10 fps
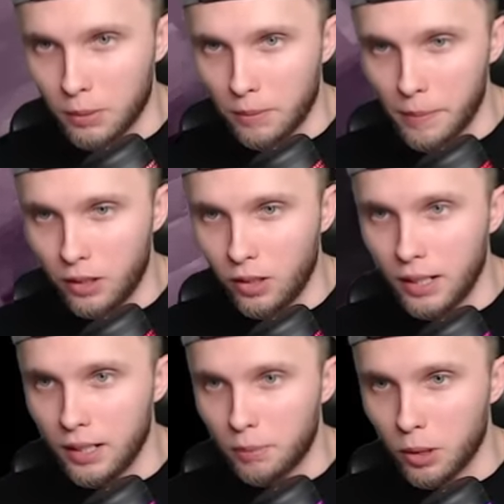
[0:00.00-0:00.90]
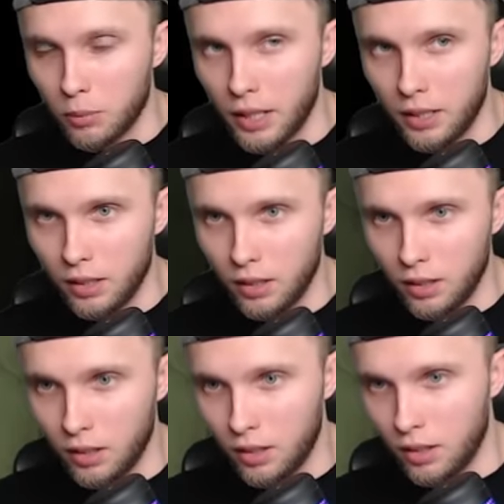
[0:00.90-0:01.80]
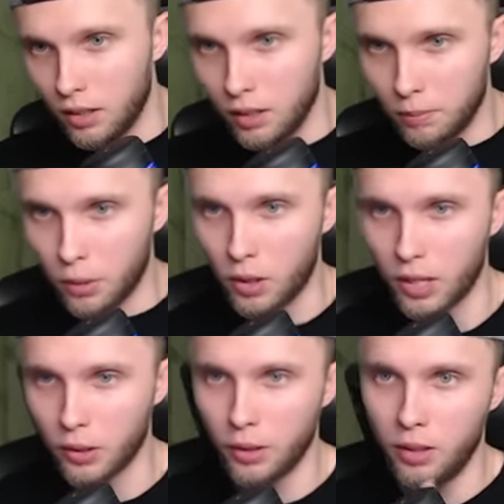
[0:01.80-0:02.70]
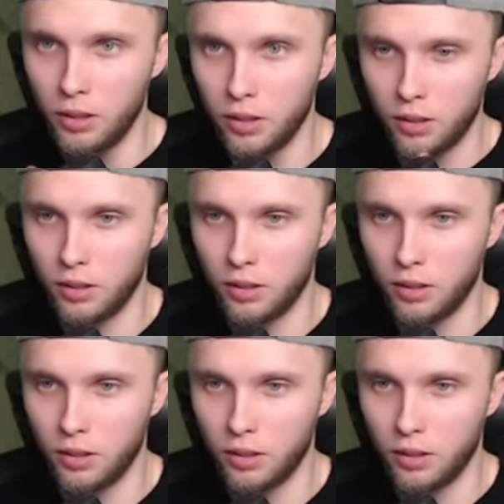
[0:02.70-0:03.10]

Dobra, mamy kolejny promień. Poka to.